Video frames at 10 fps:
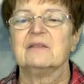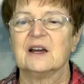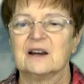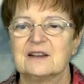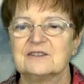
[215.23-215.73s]

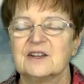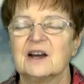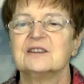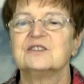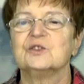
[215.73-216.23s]
Narasta,
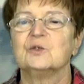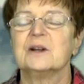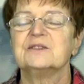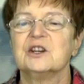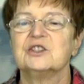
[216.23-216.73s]
a
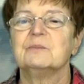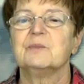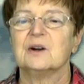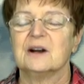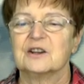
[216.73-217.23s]
sytuacja się
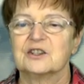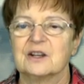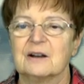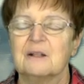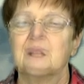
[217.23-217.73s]

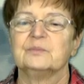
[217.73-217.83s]
pogarsza.